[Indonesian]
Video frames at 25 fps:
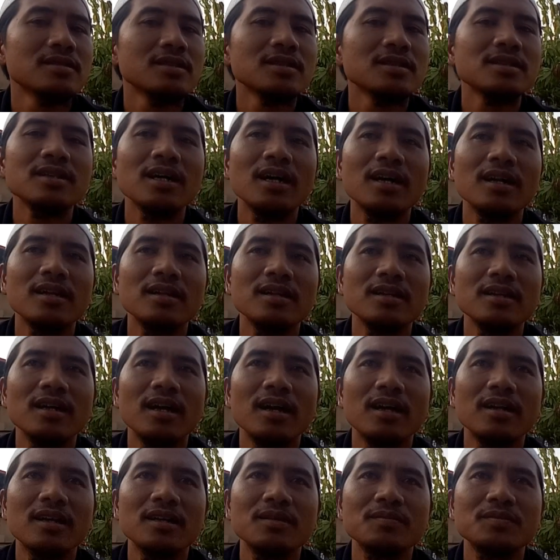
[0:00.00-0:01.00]
tinggal di
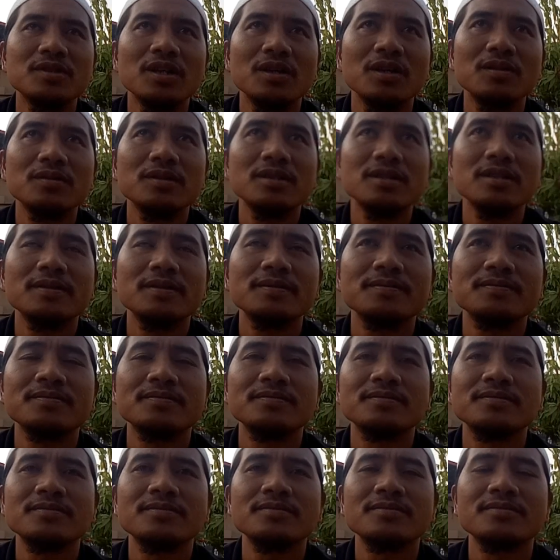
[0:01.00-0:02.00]
Arab Saudi
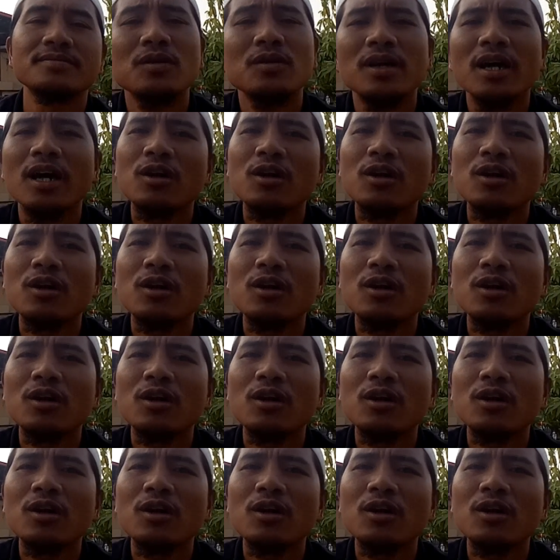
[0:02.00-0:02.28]
oh,